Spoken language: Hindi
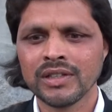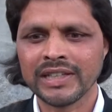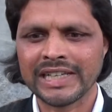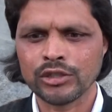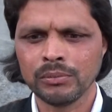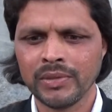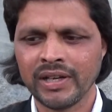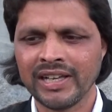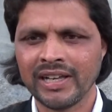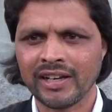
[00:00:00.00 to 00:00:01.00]
कि जो
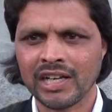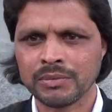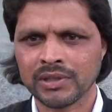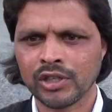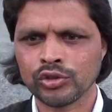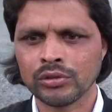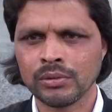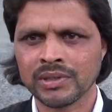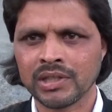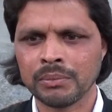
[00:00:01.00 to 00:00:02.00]
मेरे यहाँ राज का चौदह
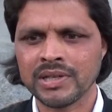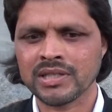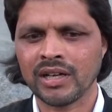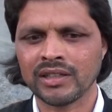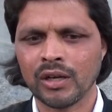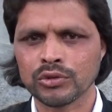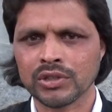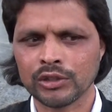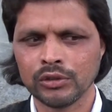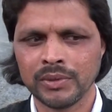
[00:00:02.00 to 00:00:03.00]
वित्त का पैसा आता
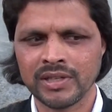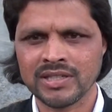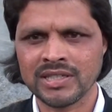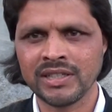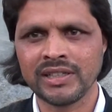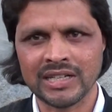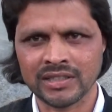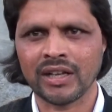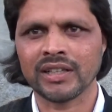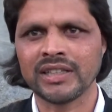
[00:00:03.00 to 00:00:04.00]
उसका तो मैंने सी सी टाइल्स
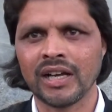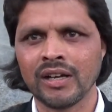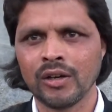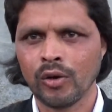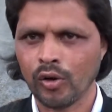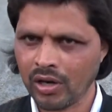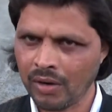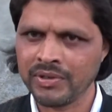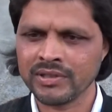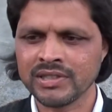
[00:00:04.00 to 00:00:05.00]
करा दिया और
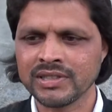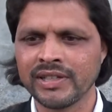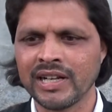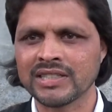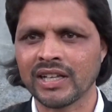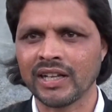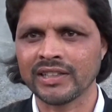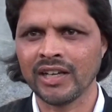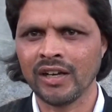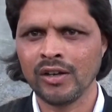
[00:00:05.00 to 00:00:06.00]
काफ़ी सी सी टाइल्स करा
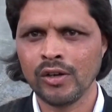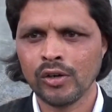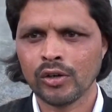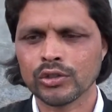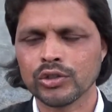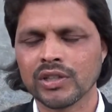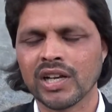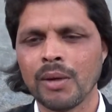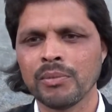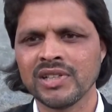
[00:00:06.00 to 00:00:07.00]
दिया और जो
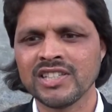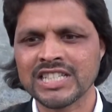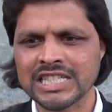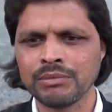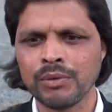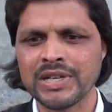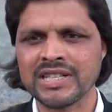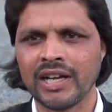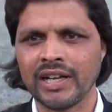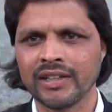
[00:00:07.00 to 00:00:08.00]
ग्राम निधि सिक्स में
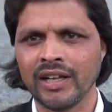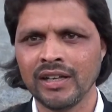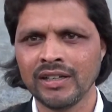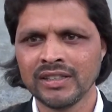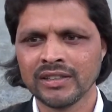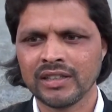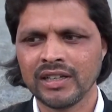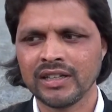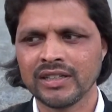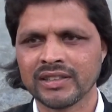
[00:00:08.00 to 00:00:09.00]
पैसा आया था
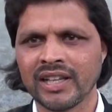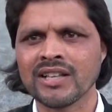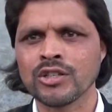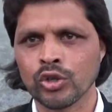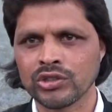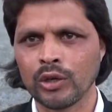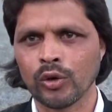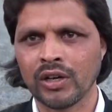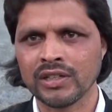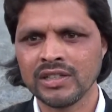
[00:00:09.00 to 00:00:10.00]
तेरासी शौचालयों का